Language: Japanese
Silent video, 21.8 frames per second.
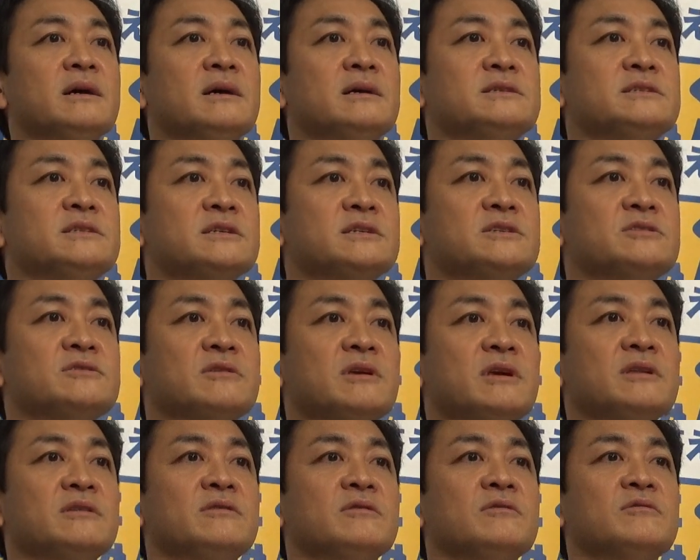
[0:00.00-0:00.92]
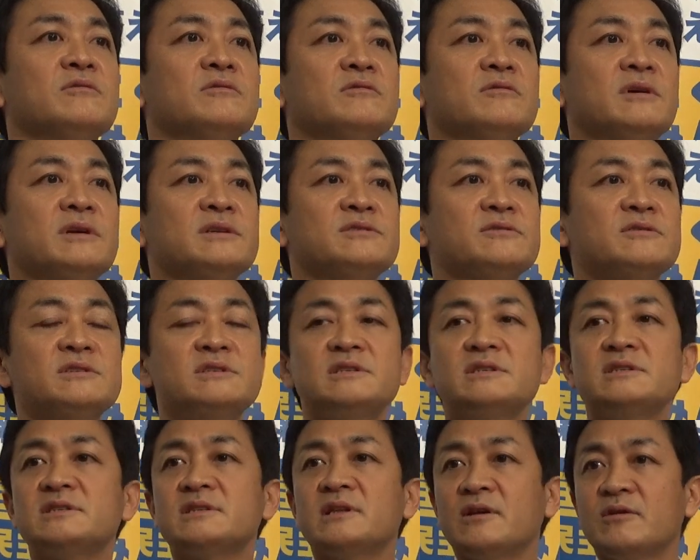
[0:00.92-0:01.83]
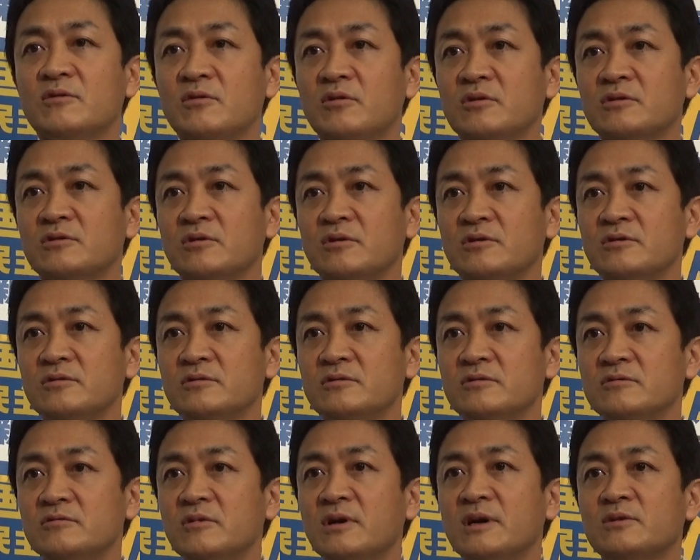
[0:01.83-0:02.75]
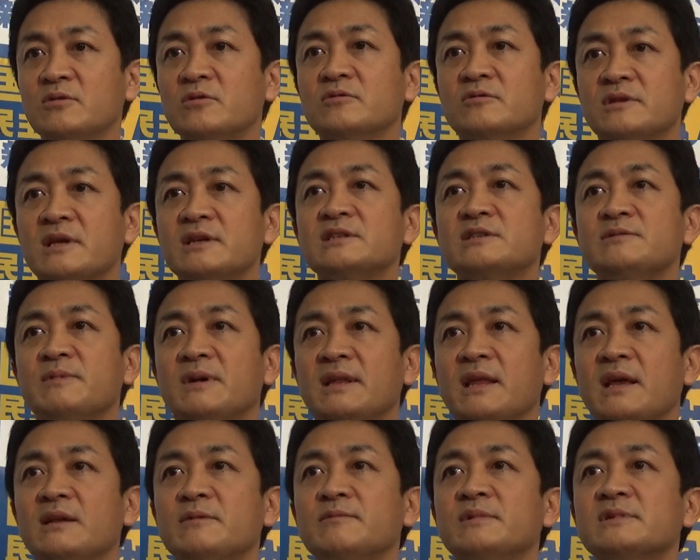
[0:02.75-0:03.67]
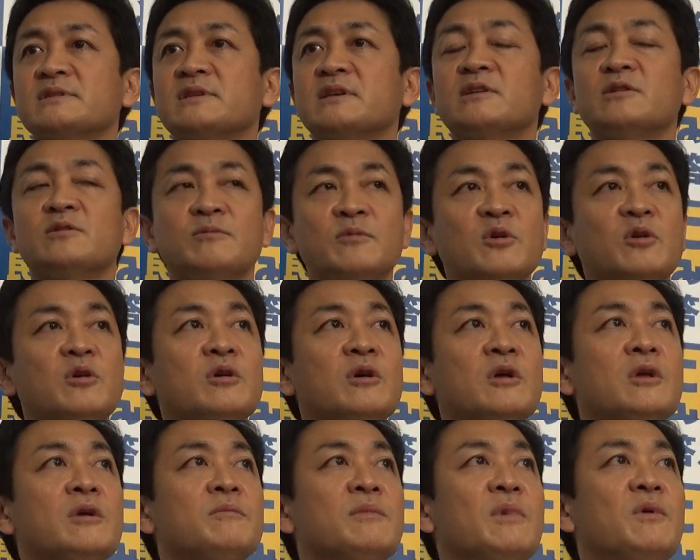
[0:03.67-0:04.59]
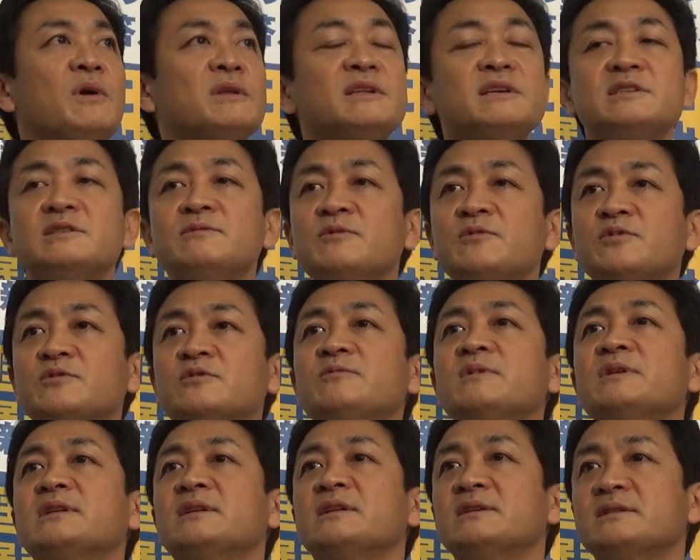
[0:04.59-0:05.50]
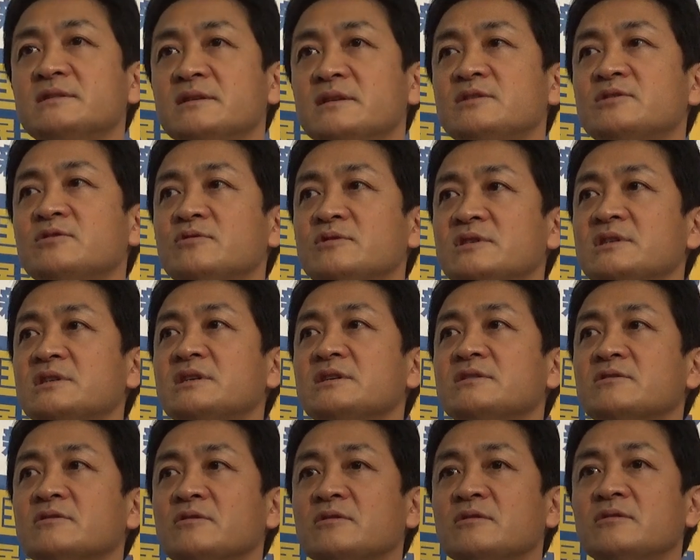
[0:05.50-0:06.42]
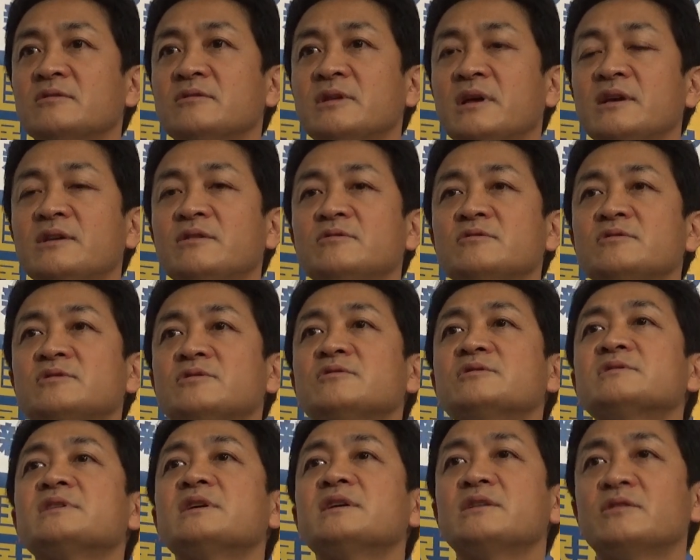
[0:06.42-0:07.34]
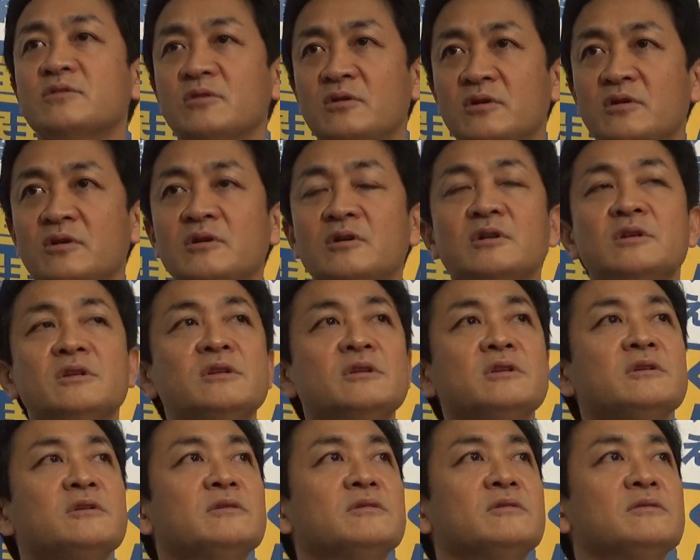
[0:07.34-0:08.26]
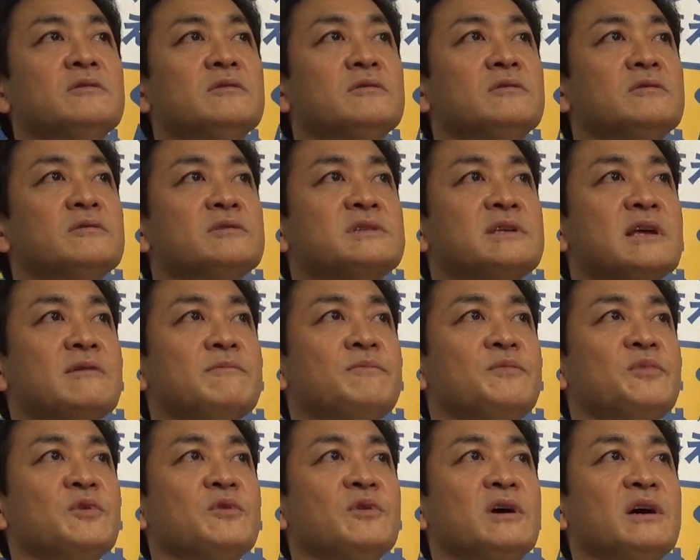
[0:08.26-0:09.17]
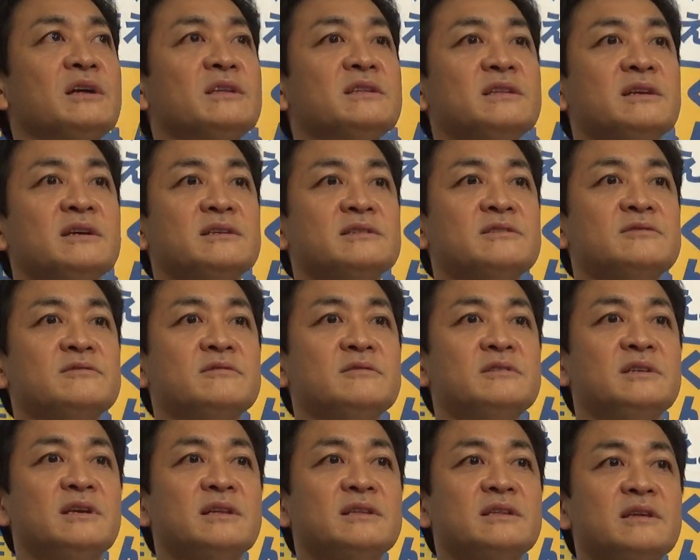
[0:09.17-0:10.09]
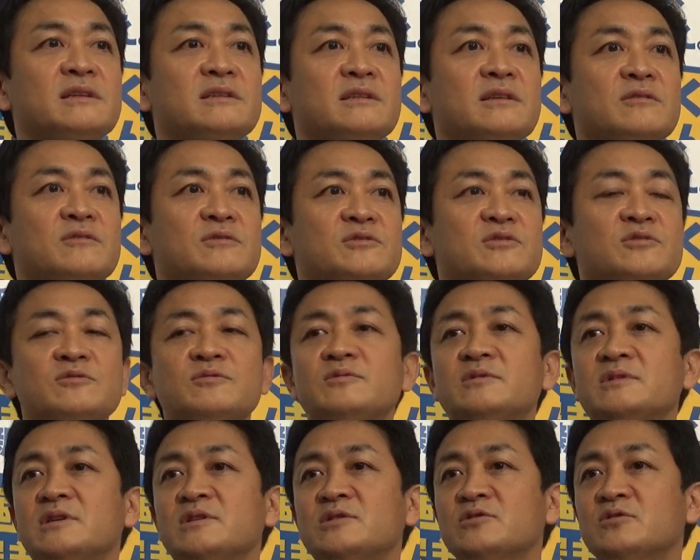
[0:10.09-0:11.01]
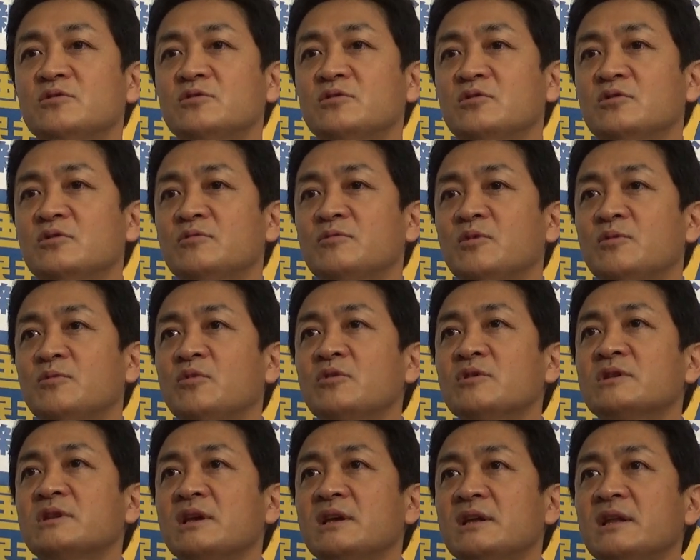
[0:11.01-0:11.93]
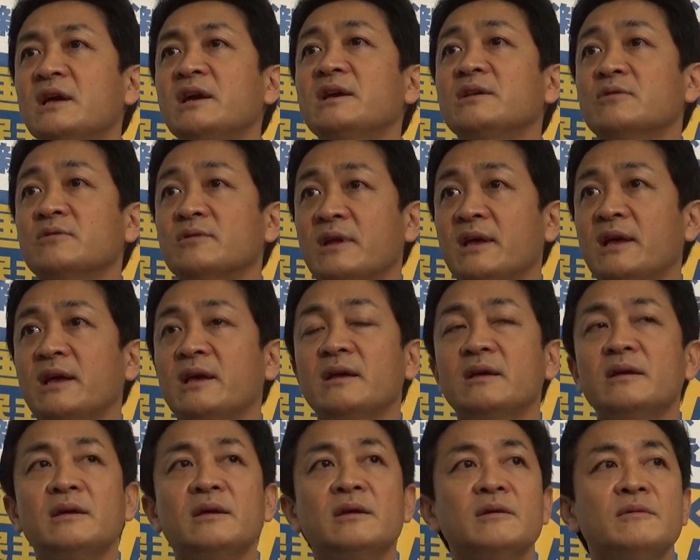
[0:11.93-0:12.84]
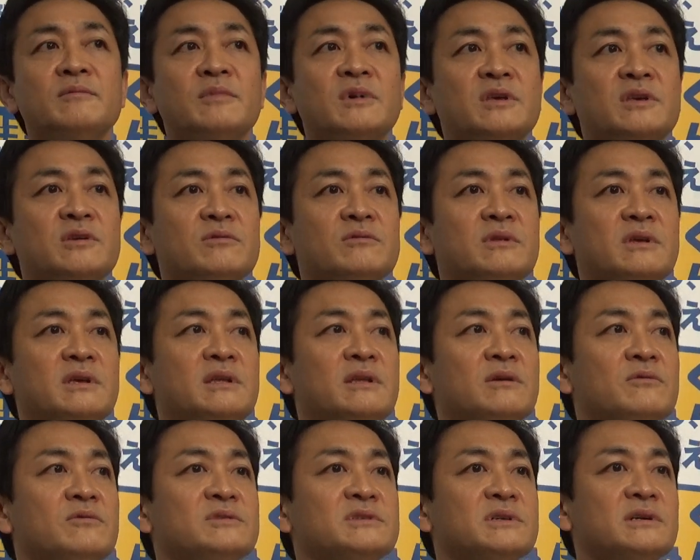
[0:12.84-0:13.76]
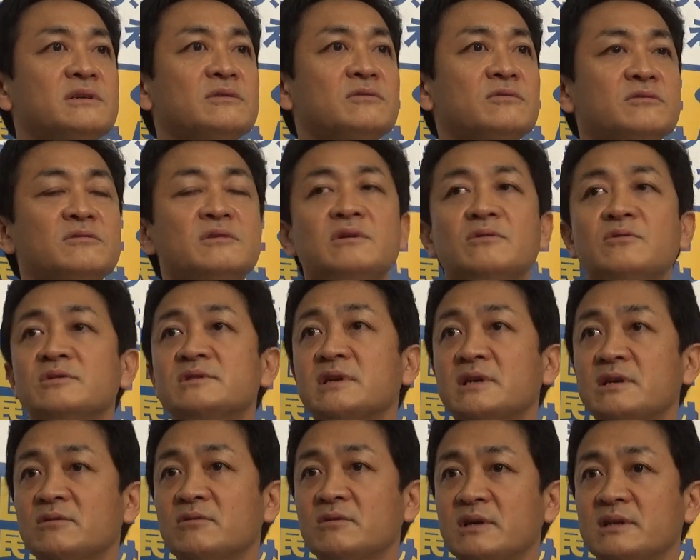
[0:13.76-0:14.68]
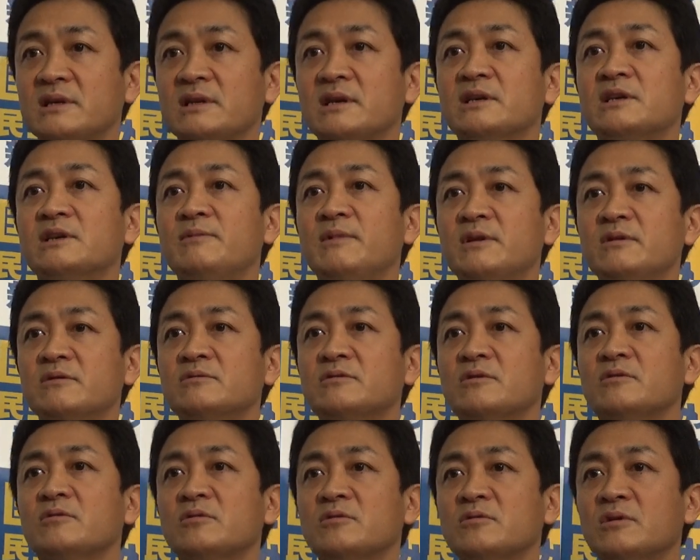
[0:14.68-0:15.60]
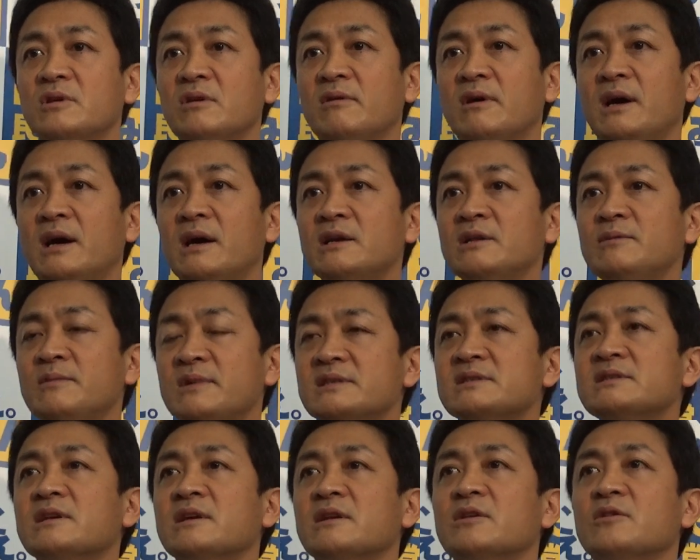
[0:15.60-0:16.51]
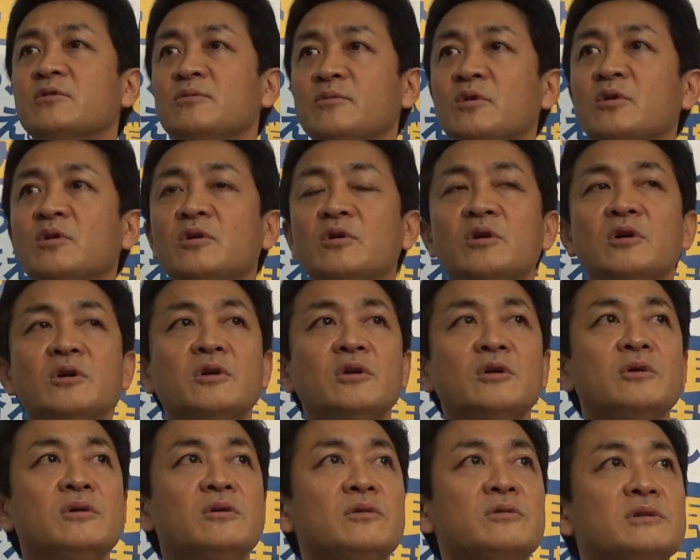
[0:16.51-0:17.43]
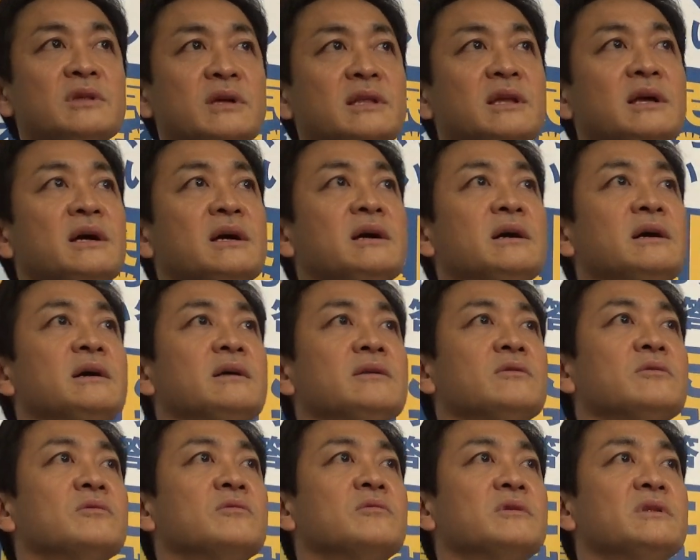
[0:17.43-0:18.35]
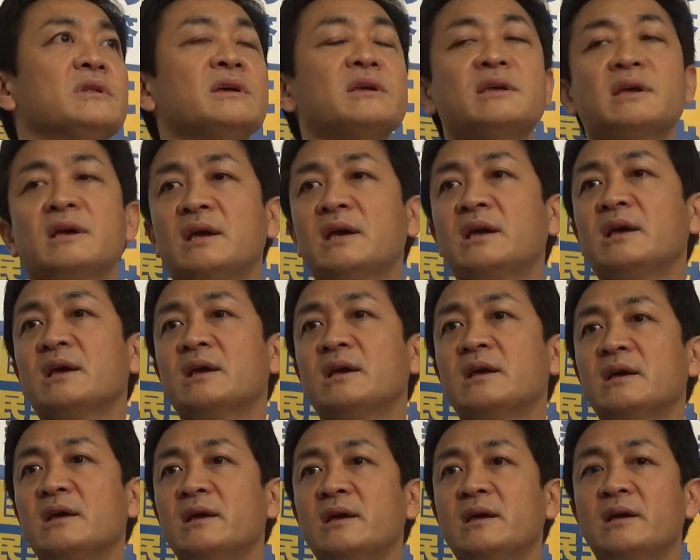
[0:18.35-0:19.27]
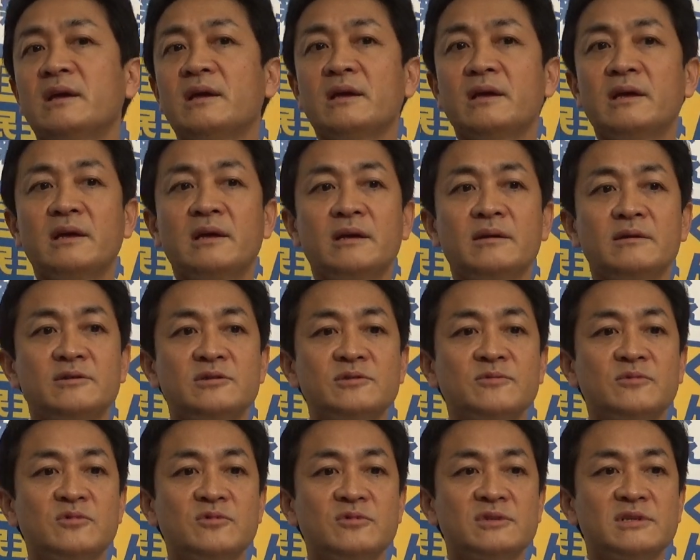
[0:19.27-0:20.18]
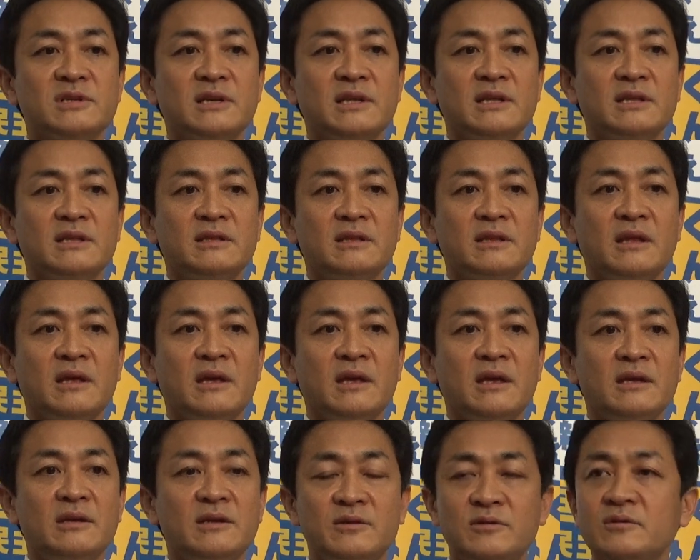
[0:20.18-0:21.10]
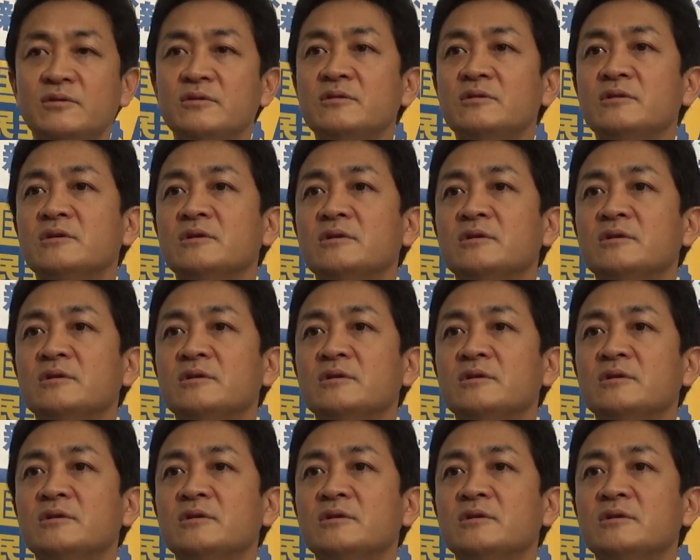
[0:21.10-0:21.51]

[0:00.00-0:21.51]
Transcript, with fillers: 地域主権ということは推進していこうというのが党の立場でありますけれども、まあ、私も含めてですね正直その内容の詳細と賛否を判断するにあたっての十分な情報も持っていないので、まあ、基本的には大阪のことは大阪の方が決めるということではありますけれども、ただ、あのこれだけ、えー、注目されている